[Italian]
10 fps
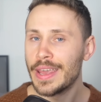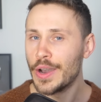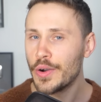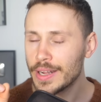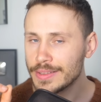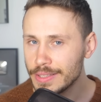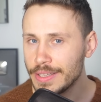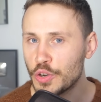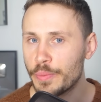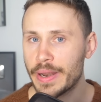E ora ti
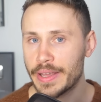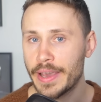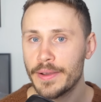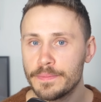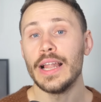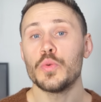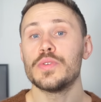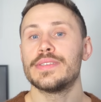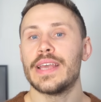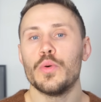dico perché. La
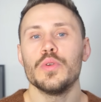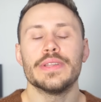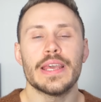Russia è uno